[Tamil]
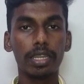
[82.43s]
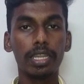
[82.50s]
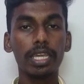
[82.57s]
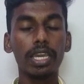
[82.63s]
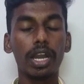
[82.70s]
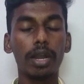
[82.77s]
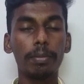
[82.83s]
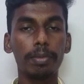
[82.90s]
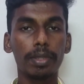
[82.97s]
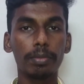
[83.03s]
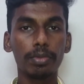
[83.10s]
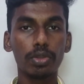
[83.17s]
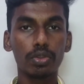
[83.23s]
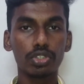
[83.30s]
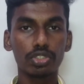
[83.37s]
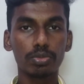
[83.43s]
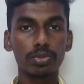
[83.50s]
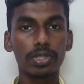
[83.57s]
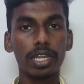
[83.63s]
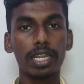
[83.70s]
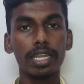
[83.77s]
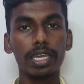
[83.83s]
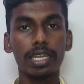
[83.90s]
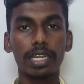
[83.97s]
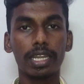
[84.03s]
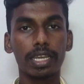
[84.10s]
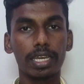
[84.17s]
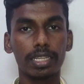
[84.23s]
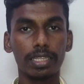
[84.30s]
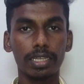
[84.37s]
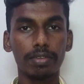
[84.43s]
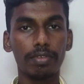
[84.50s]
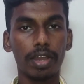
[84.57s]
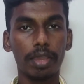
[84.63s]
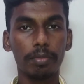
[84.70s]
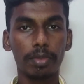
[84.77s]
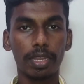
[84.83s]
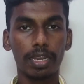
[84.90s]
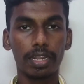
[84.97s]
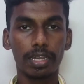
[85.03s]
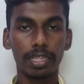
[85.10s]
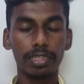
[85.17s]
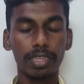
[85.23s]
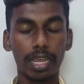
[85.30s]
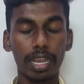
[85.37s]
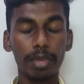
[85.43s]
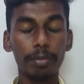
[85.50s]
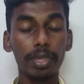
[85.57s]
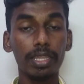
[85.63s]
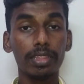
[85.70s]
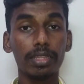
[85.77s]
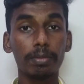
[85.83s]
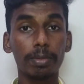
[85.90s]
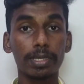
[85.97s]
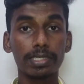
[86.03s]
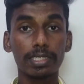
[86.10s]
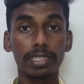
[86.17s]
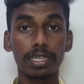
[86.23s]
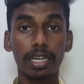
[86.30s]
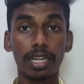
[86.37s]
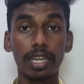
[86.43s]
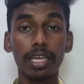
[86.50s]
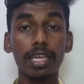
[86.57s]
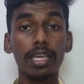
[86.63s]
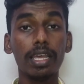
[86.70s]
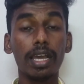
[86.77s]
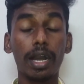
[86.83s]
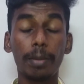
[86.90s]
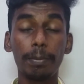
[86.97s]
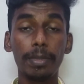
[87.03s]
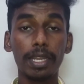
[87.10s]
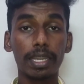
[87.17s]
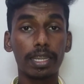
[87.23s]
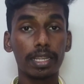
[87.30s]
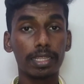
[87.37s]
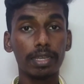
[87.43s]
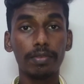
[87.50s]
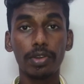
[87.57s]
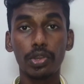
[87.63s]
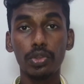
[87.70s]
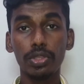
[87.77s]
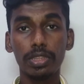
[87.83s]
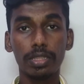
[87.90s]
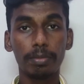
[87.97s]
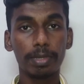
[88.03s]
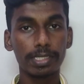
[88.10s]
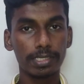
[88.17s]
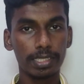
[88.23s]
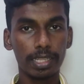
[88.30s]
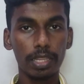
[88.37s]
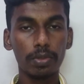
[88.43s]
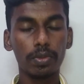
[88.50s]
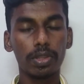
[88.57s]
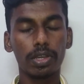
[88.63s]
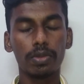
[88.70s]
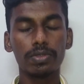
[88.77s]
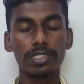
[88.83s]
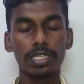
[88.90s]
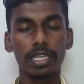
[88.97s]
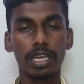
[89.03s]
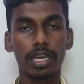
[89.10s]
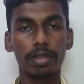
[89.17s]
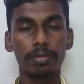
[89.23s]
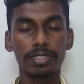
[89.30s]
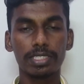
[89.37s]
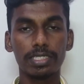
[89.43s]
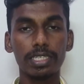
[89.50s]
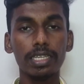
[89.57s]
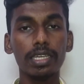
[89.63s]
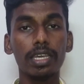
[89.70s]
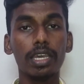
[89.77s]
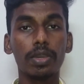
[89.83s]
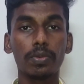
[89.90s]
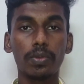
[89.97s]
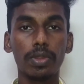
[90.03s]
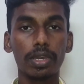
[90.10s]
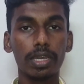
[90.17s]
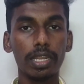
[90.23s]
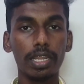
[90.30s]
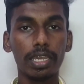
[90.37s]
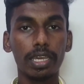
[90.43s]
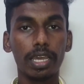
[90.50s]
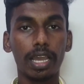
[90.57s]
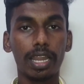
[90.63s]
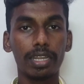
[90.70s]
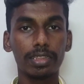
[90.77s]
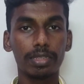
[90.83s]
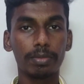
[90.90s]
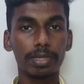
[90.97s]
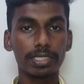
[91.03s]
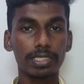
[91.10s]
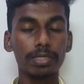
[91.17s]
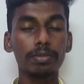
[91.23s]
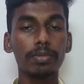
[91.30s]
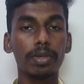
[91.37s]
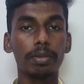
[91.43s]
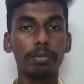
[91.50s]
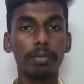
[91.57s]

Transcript: டி ஆப்டம்க்கு கொஞ்சம் முன்னாடியே நடக்கிறதுக்கு வாய்ப்புகள் இருக்குது அதாவது எல்லாமே இந்த மாதத்துக்கான அப்டேட்டில் தான் வரும் இந்த மாதத்துலேயே உங்களுக்கு கவுன்சிலிங் ஆரம்பித்து உங்களுக்கு நீங்கள் அடுத்த மாதம்